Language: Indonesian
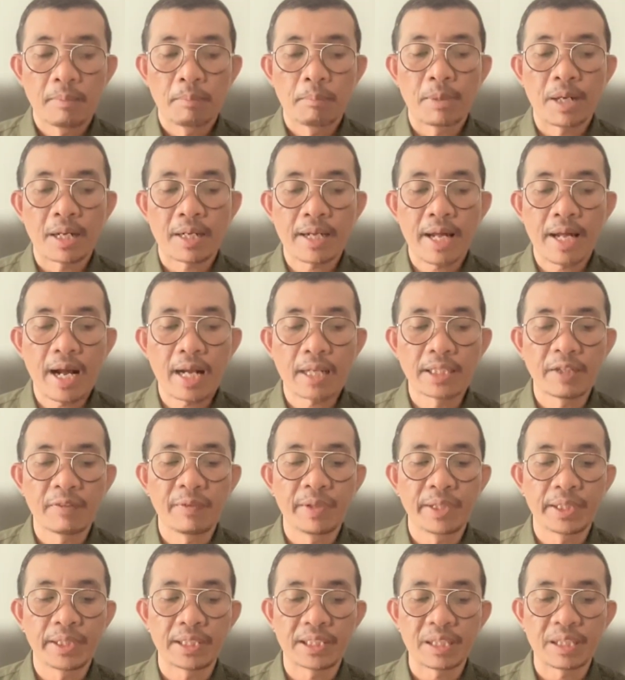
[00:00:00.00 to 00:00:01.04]
maka
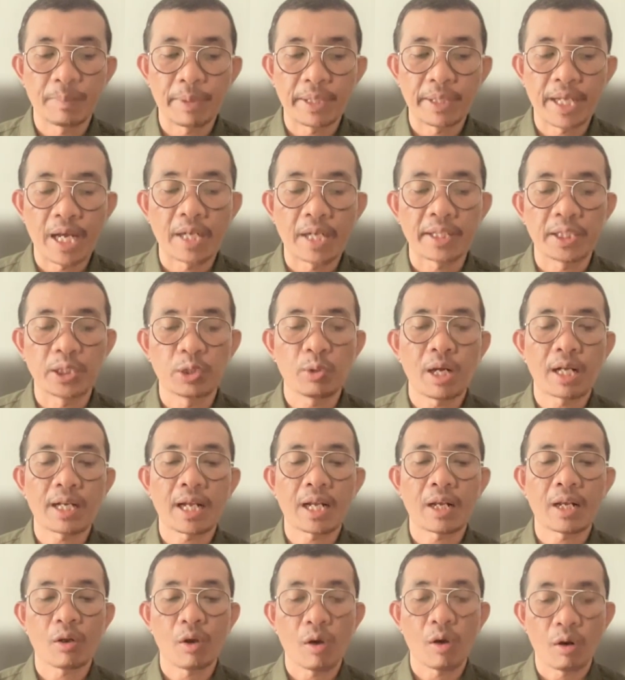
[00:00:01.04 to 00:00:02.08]
aktif day kita pada hari itu
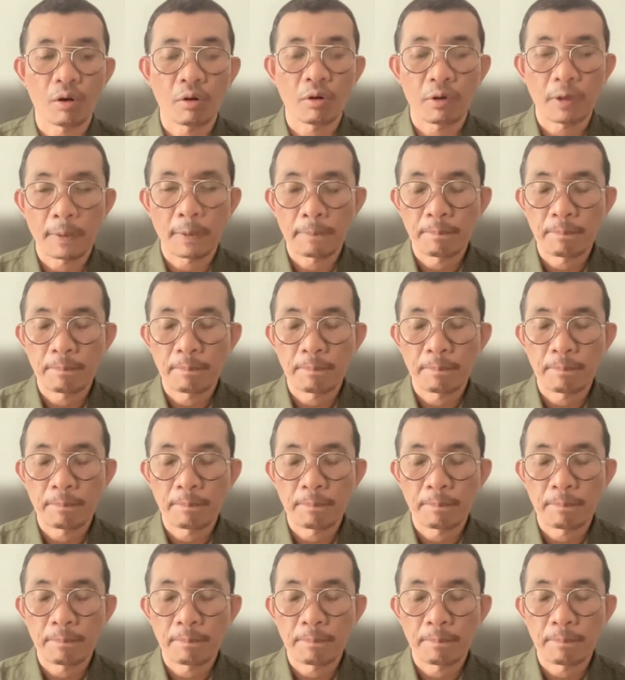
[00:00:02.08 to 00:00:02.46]
akan nol.